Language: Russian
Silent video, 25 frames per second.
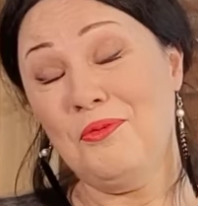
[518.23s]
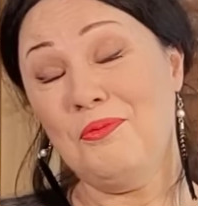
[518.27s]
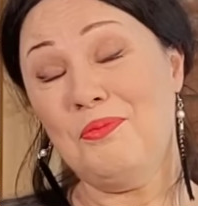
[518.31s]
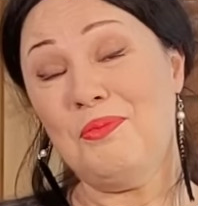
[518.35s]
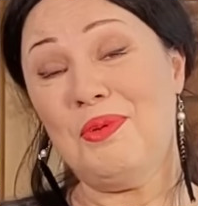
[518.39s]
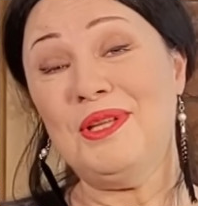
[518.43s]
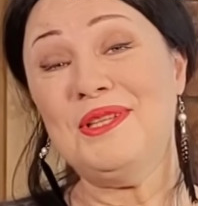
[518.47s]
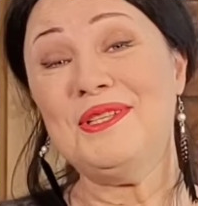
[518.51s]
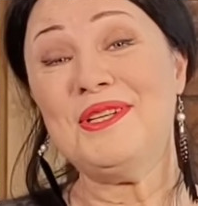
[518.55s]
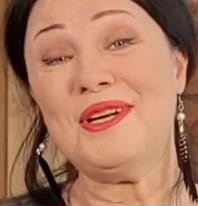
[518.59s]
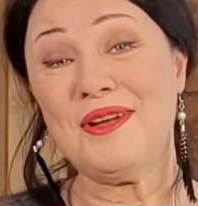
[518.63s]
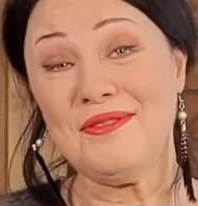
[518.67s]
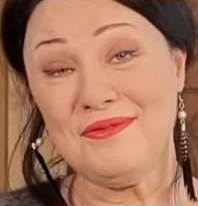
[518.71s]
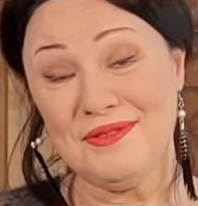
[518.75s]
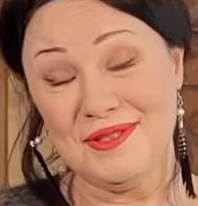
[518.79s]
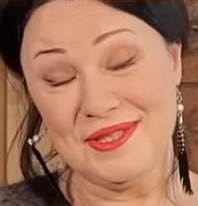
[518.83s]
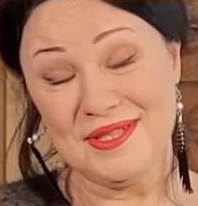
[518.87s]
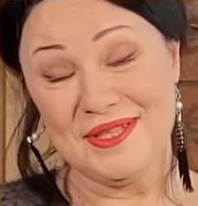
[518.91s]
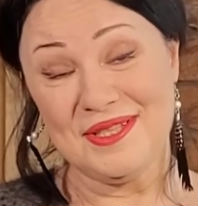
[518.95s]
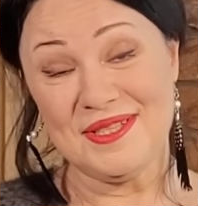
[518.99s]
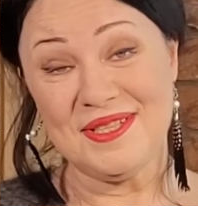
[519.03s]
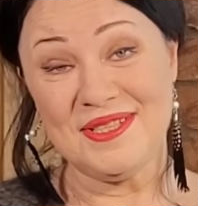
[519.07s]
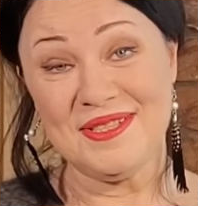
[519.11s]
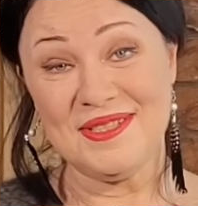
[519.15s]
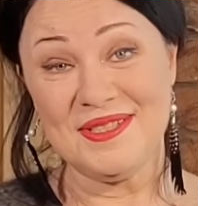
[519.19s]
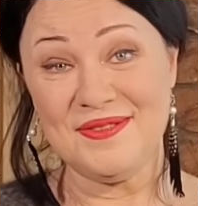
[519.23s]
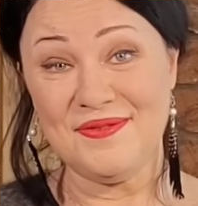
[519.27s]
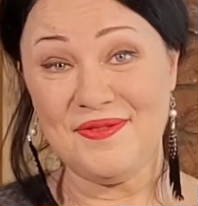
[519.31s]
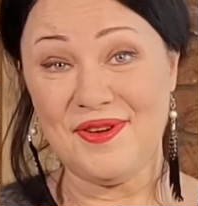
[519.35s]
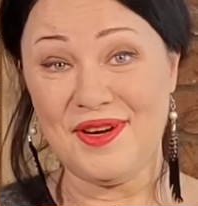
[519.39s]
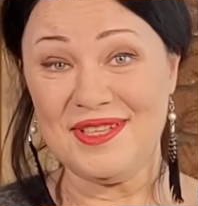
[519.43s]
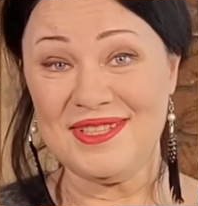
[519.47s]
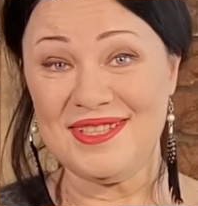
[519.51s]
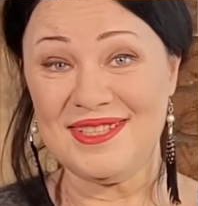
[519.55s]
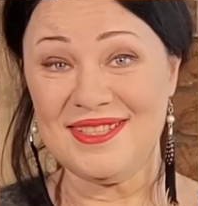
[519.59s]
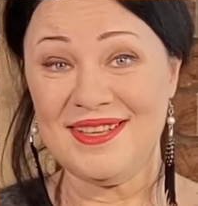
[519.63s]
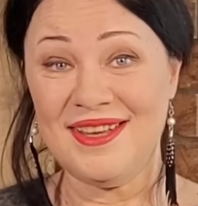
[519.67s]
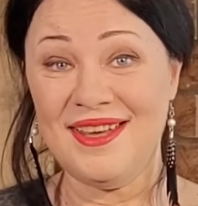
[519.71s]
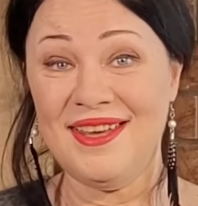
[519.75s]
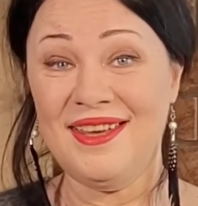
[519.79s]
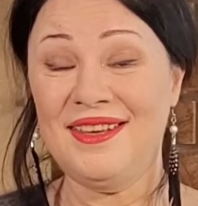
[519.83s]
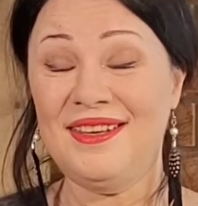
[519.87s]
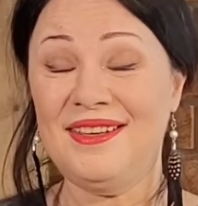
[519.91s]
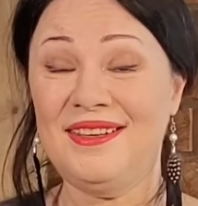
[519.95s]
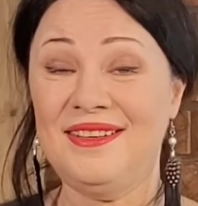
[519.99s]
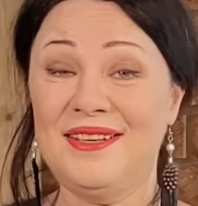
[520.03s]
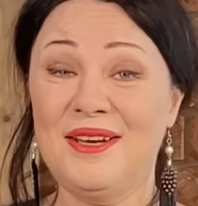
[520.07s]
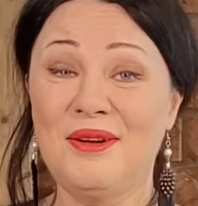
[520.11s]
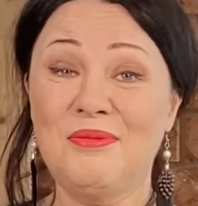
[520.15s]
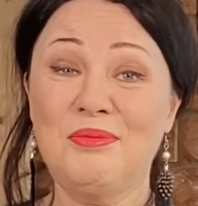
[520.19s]
понравился из вас.
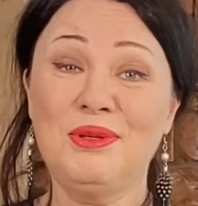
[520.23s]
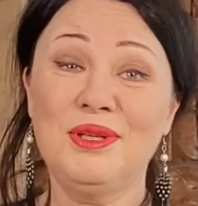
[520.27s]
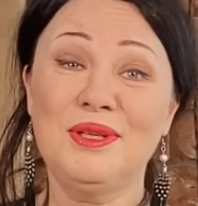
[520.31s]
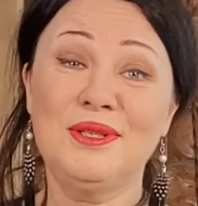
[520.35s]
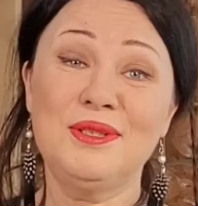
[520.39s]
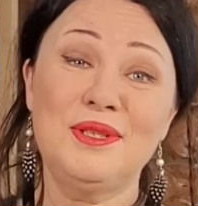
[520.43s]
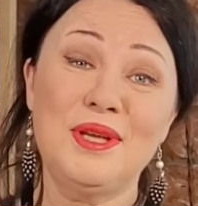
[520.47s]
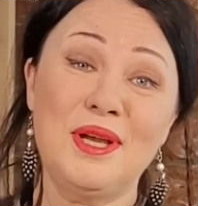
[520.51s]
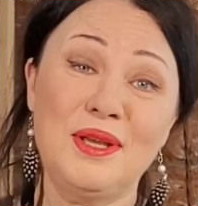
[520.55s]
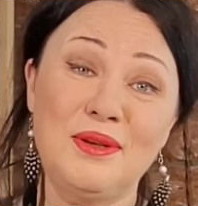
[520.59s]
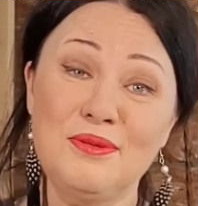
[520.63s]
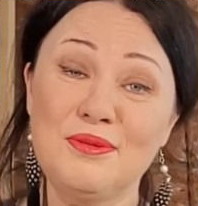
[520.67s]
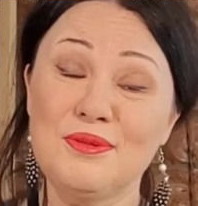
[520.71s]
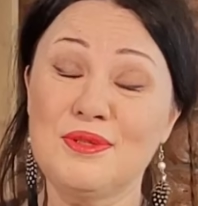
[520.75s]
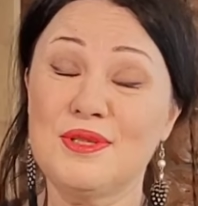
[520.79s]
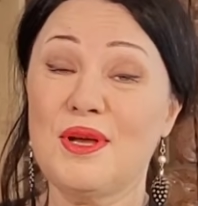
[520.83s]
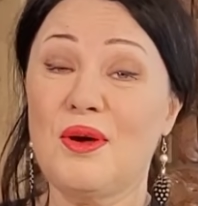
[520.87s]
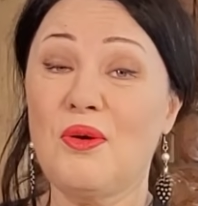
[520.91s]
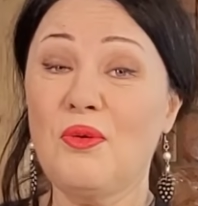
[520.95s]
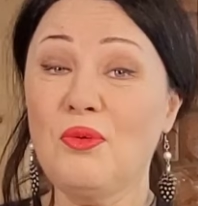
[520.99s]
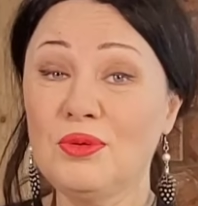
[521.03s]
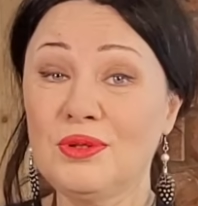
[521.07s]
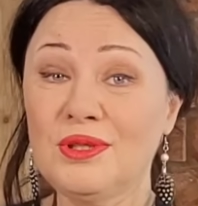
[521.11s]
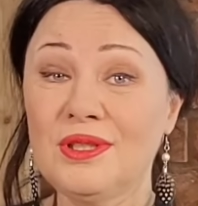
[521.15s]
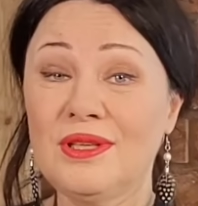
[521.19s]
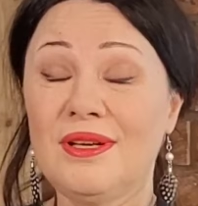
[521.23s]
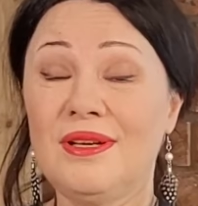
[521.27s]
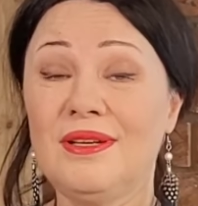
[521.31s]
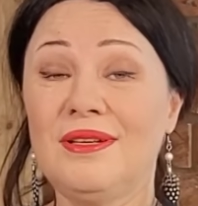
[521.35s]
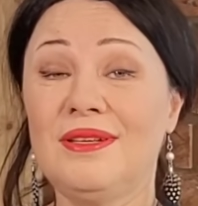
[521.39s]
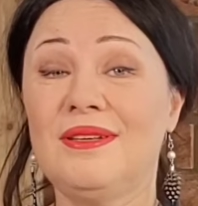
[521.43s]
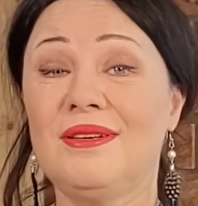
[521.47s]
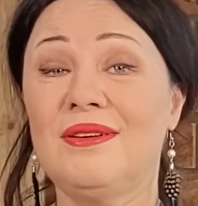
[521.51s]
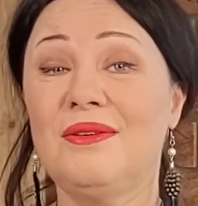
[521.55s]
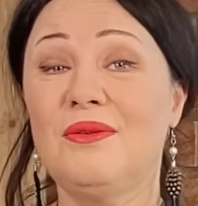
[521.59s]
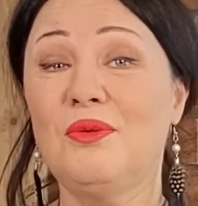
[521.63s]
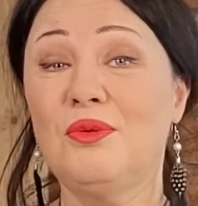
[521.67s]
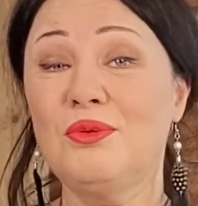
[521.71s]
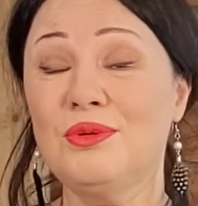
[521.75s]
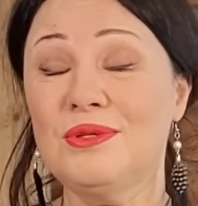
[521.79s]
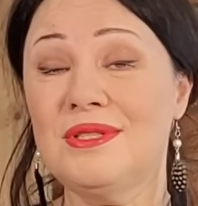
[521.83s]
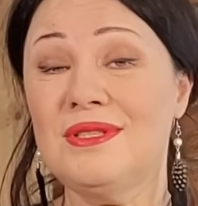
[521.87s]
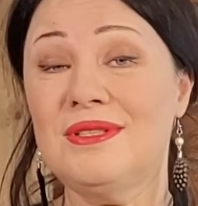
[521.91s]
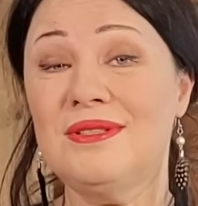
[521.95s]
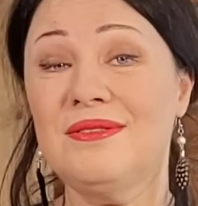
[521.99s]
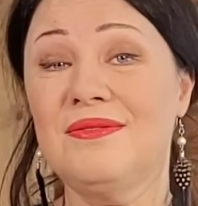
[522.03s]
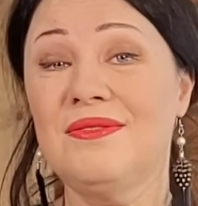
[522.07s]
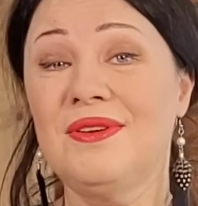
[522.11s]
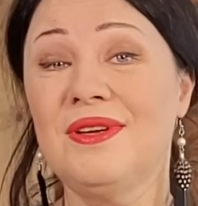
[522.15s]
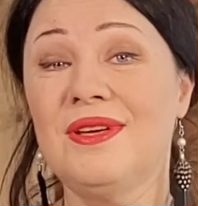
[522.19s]
И я благодарю за отклики,
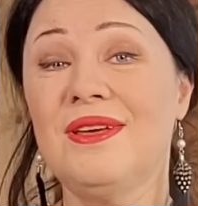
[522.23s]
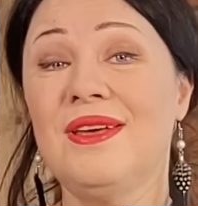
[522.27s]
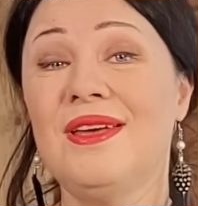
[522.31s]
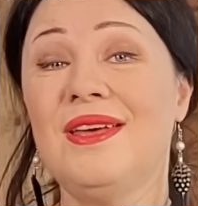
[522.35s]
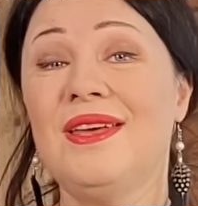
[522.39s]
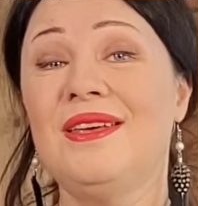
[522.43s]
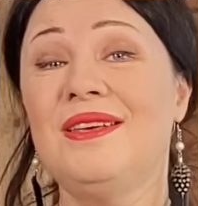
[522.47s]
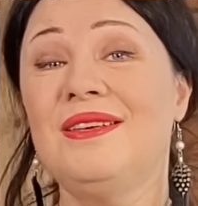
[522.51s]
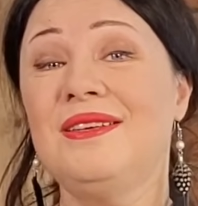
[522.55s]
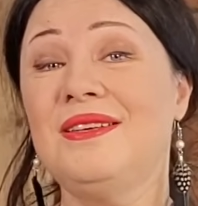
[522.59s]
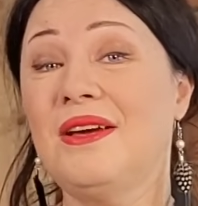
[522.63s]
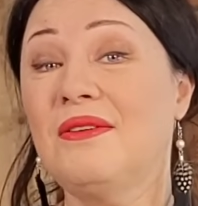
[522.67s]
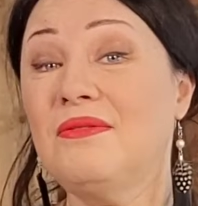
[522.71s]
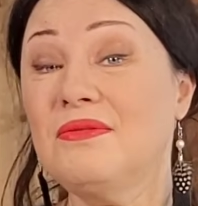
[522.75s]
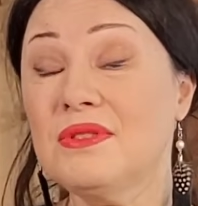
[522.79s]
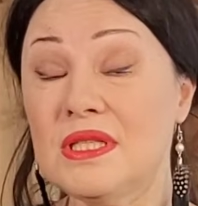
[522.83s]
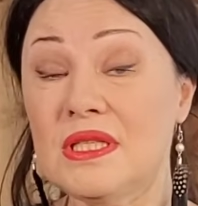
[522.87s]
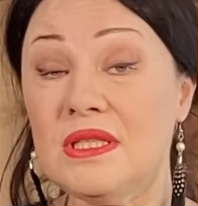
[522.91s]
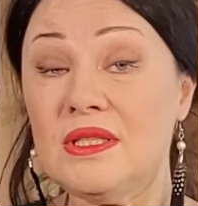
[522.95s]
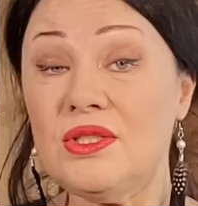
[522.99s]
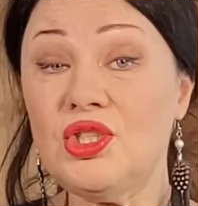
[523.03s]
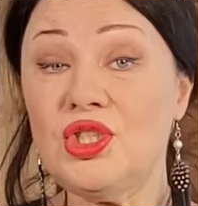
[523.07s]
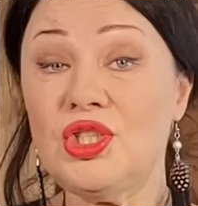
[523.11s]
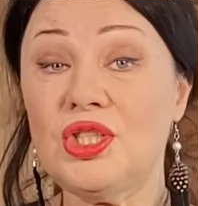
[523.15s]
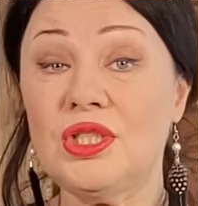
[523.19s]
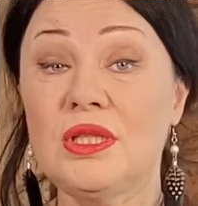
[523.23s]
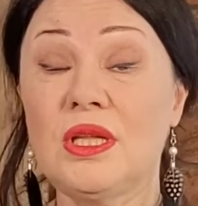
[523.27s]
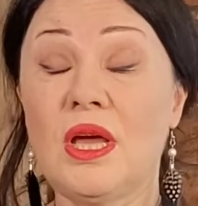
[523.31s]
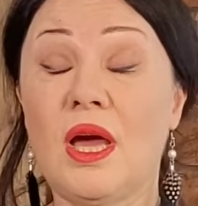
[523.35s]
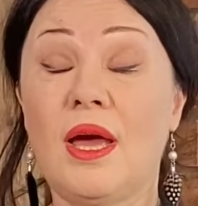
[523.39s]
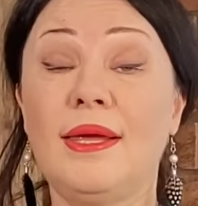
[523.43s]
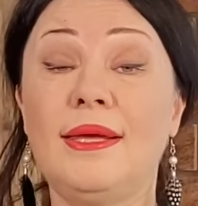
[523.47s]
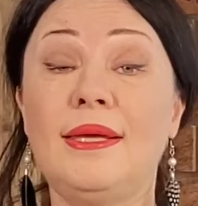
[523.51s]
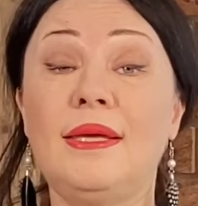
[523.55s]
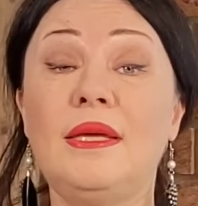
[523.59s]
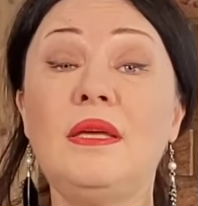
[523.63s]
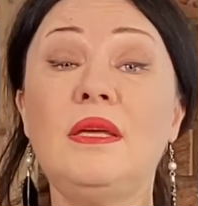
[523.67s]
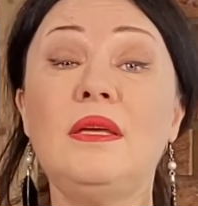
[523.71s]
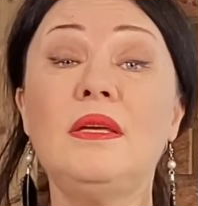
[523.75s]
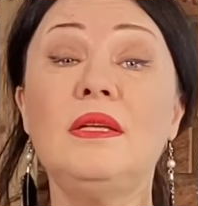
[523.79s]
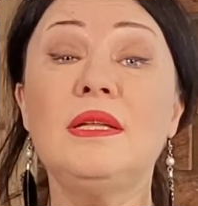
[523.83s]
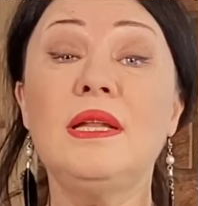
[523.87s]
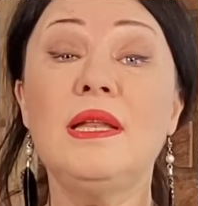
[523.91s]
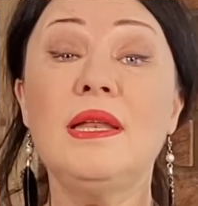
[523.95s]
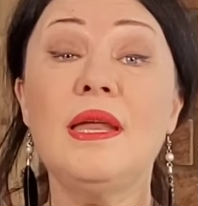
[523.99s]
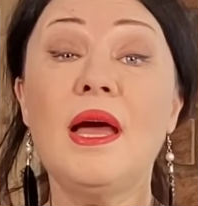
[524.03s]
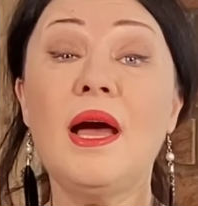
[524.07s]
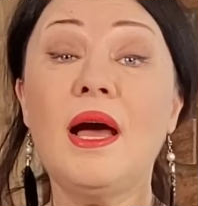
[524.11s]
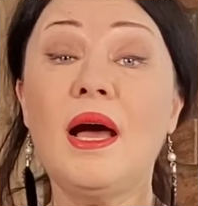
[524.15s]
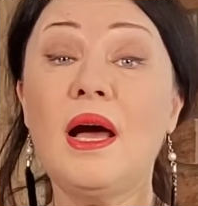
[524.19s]
отзывы, я восхищена. И
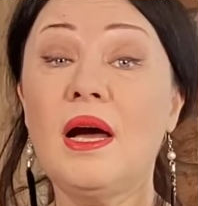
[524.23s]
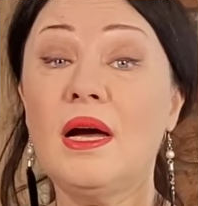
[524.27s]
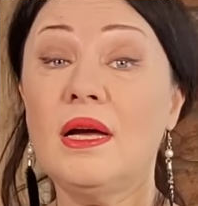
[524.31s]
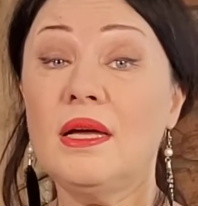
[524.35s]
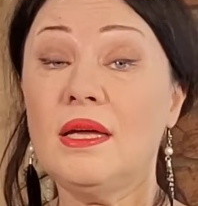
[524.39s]
для